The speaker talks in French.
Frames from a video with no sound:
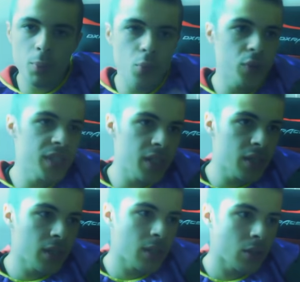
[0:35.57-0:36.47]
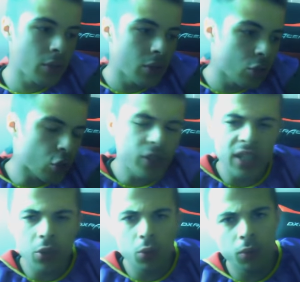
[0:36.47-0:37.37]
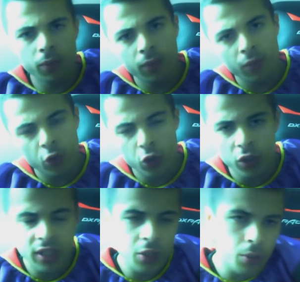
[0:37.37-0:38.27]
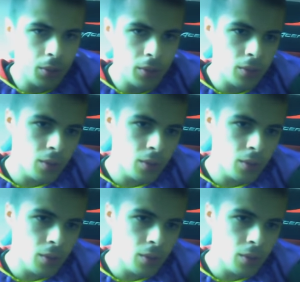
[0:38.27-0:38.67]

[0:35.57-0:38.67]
petits, jeunes ados, jeunes adultes,